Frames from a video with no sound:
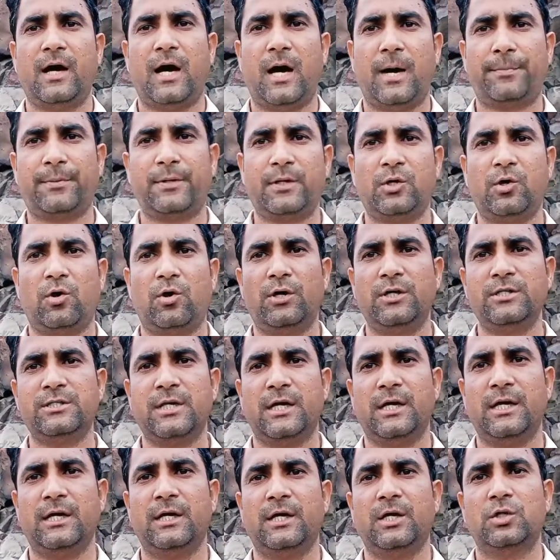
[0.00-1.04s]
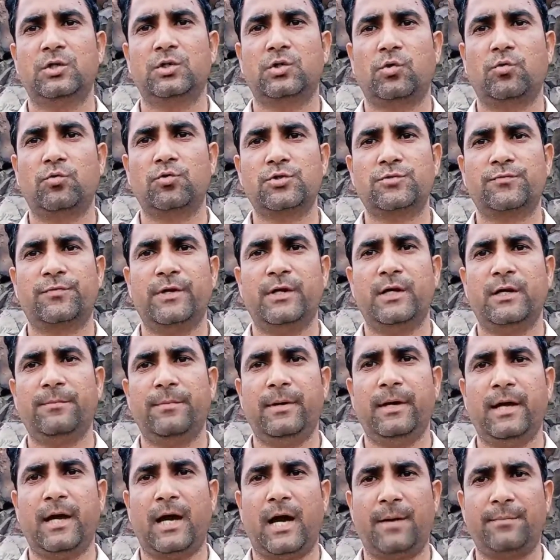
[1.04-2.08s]
आपकी नॉलेज है तो उस फील्ड
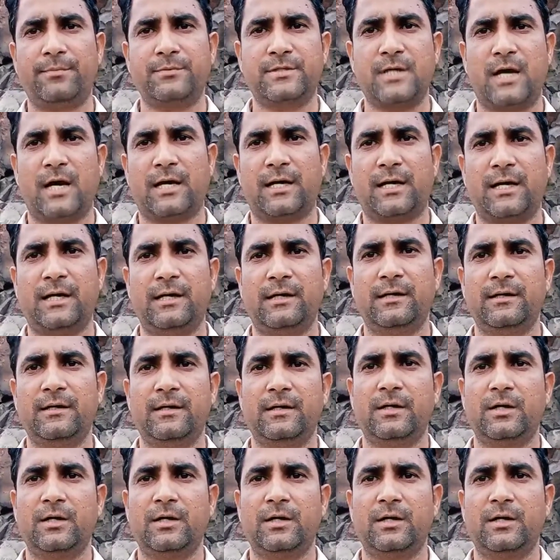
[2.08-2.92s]
में आप जाकर